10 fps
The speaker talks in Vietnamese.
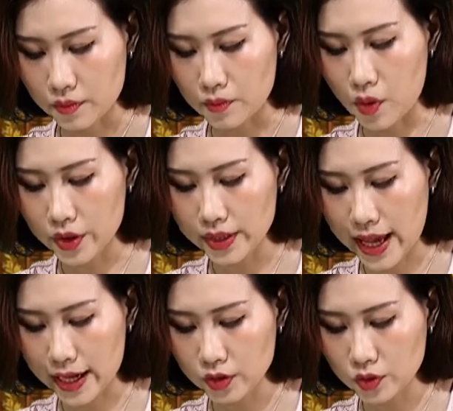Mỗi
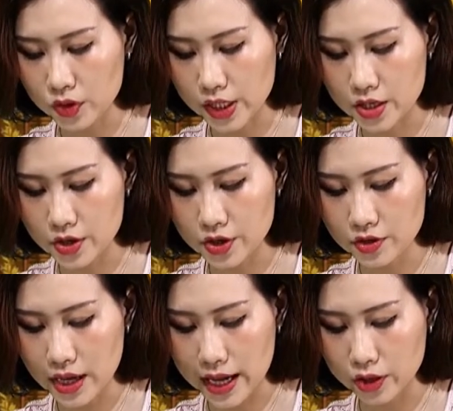tháng tôi sẽ gửi
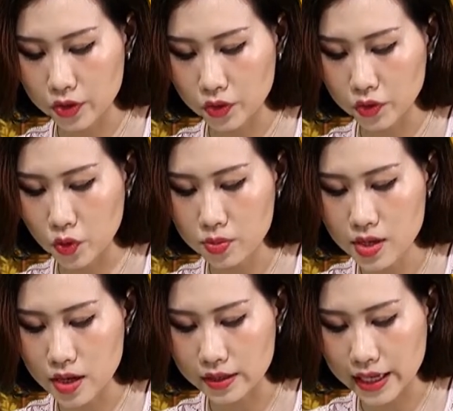cho anh
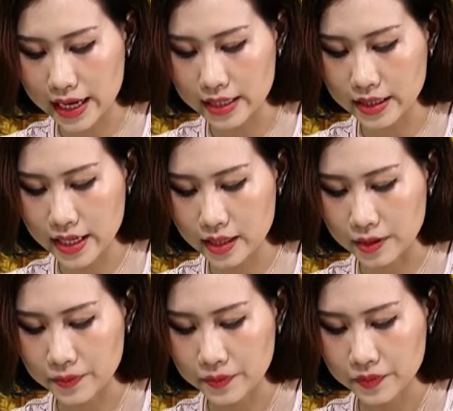đúng ngừng này tiền,
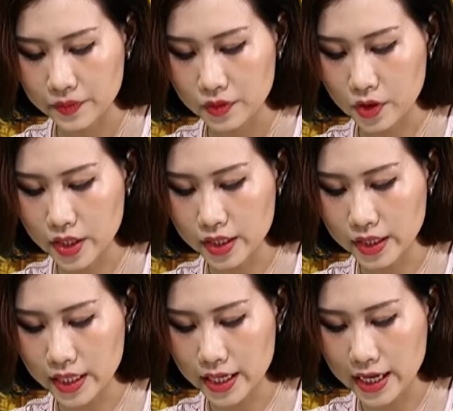cho đến
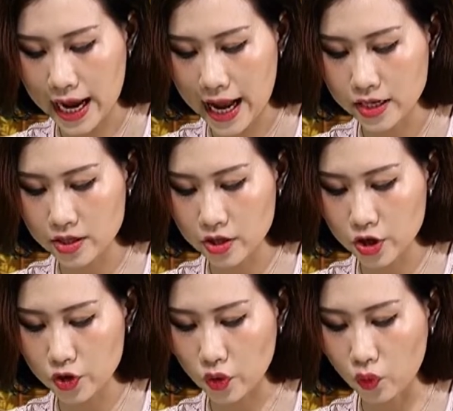khi hai
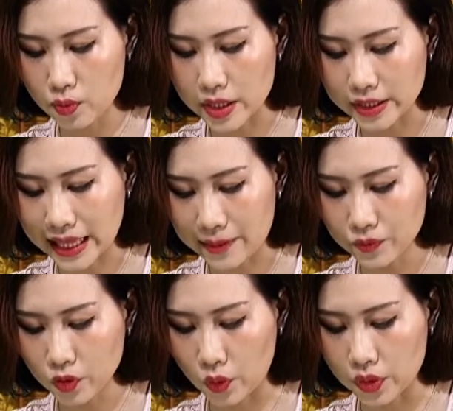đứa đủ
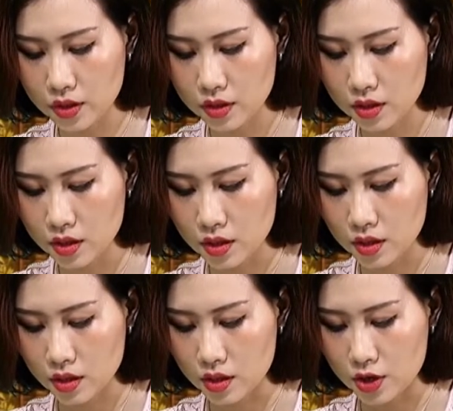18 tuổi.
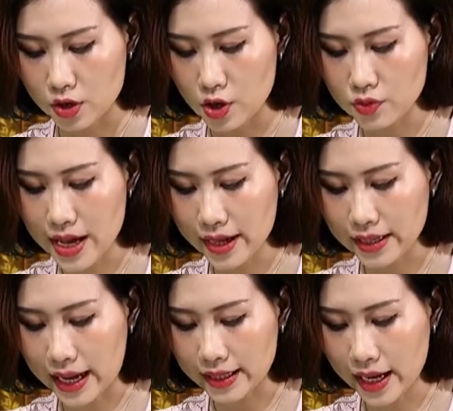Nếu giá
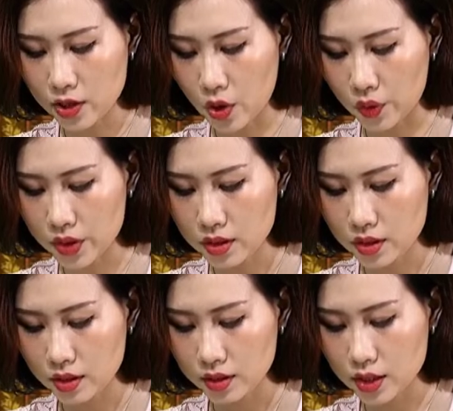cả thay đổi,
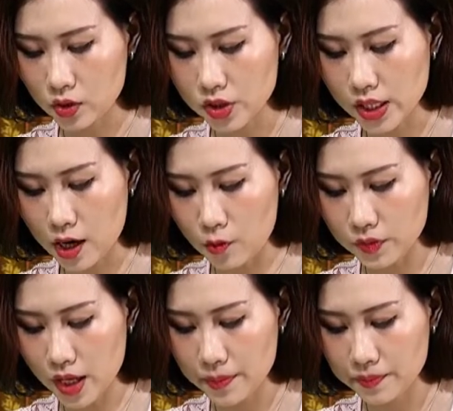thì tôi sẽ
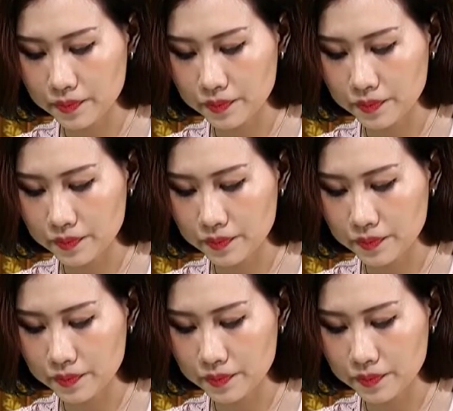cộng thêm.